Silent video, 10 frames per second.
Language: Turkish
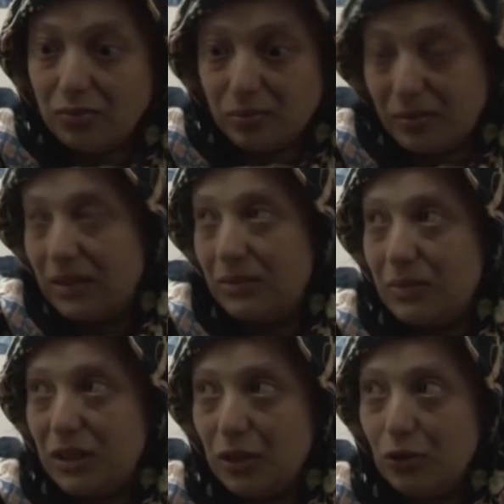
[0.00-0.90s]
Bir,
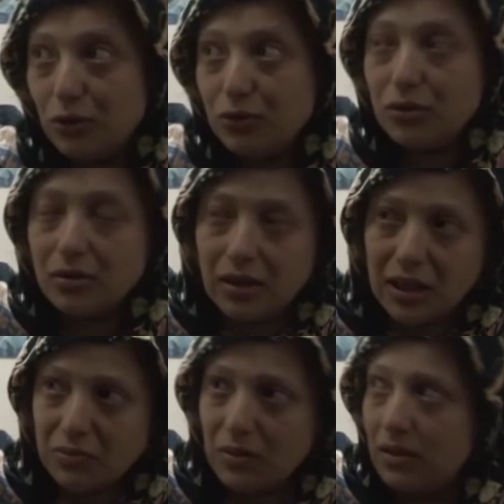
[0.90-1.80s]
bir şey olduk.
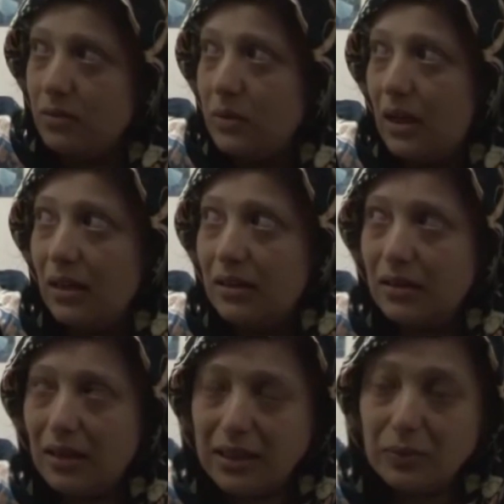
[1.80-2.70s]
Eşime dedim
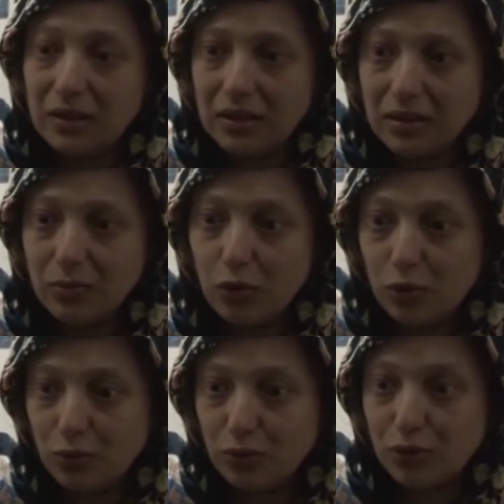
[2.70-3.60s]
kalk hani bakalım
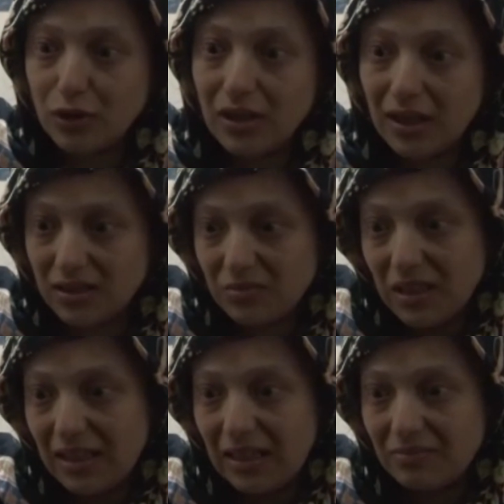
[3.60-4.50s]
öldüyse yardım
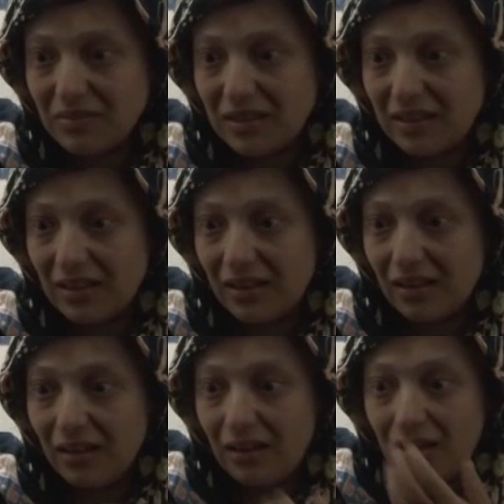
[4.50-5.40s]
edelim
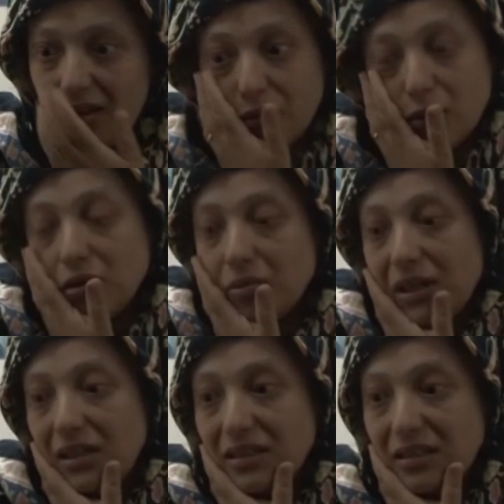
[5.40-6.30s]
diye. Yoksa
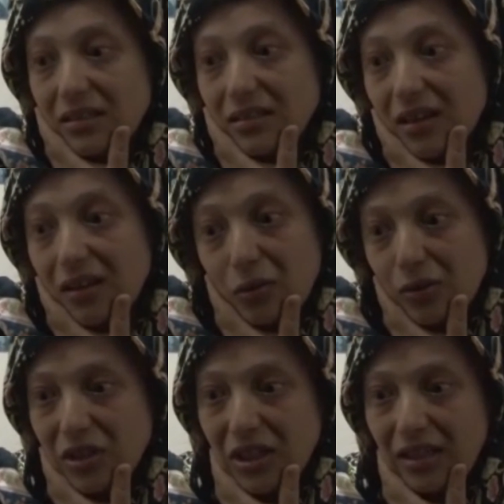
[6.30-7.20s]
ben hani
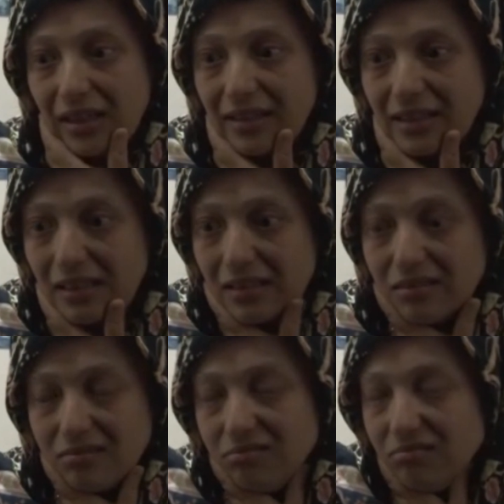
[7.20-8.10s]
öyle şeylere
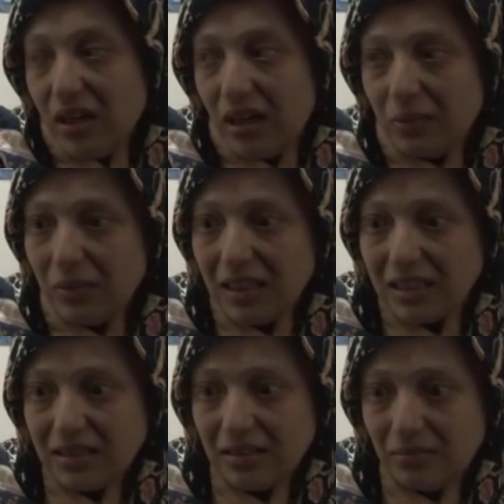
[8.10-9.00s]
ıı,
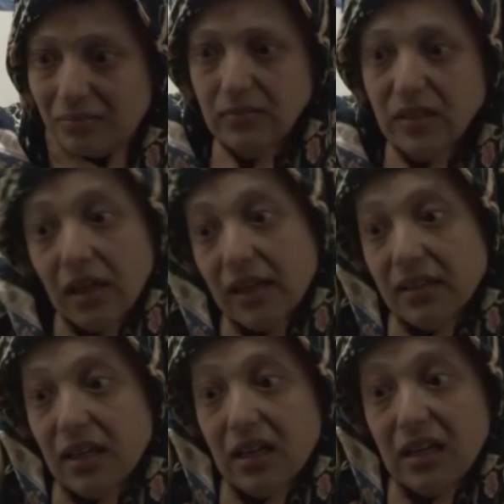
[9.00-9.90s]
kalkmazdım.
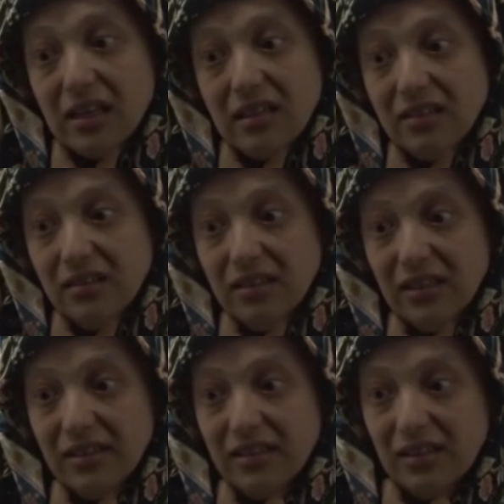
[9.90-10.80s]
Kendi
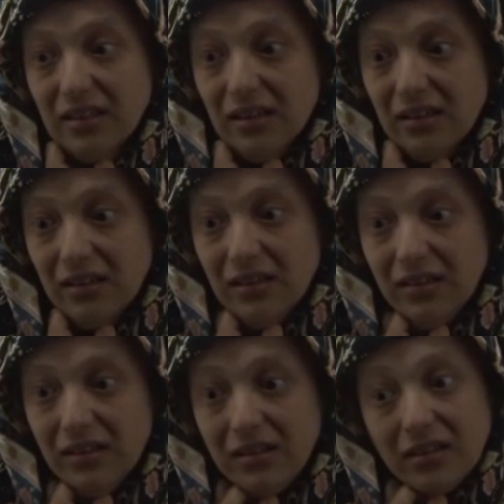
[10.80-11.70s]
hallerindeydi
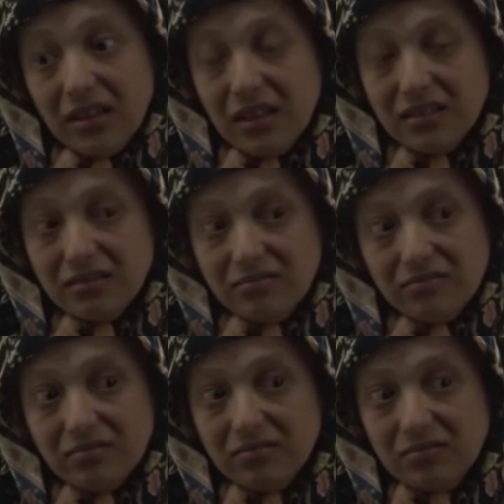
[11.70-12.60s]
haylar Kend- arasında
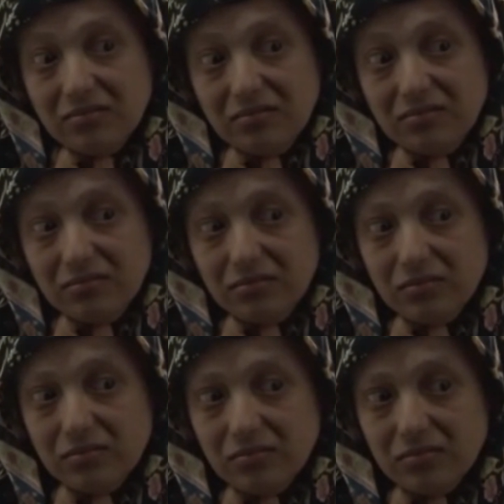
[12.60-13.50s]
kavga ederler deme.
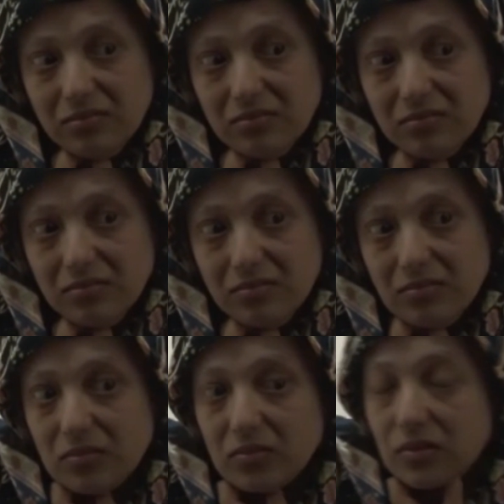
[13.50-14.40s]
Hiç komşulara
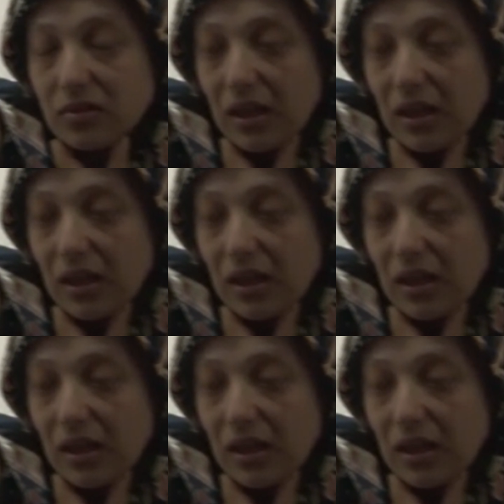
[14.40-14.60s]
bir zarar